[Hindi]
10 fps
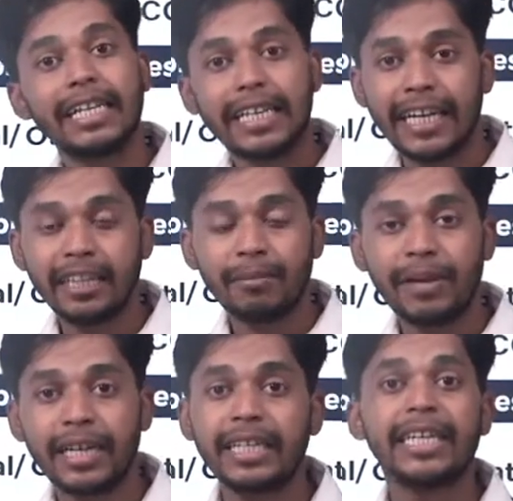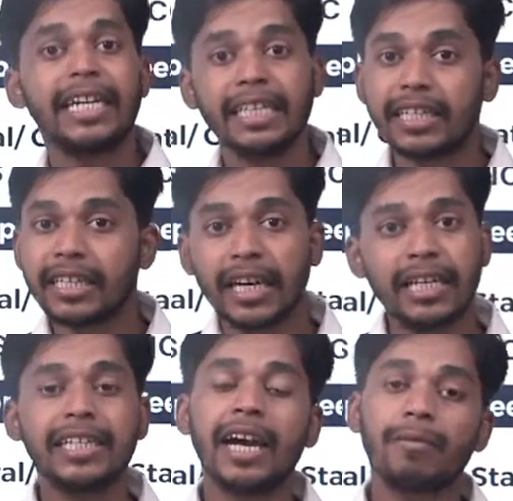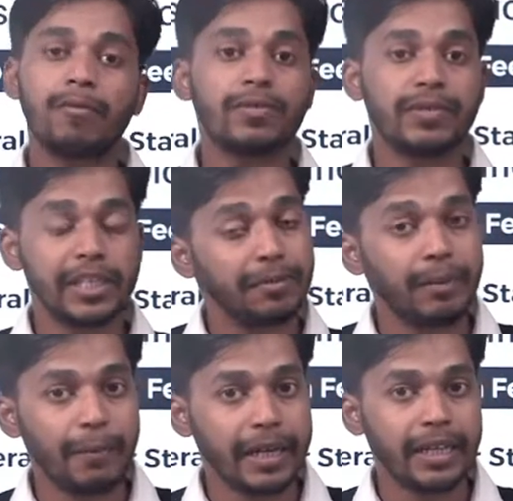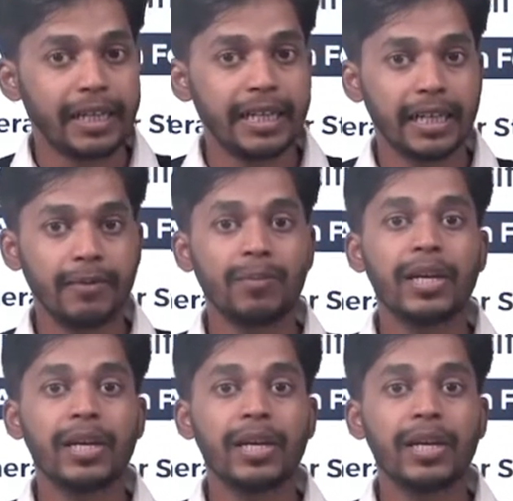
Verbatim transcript: टेंथ में है यानी कि कल ही आपको फीस भी पे करनी है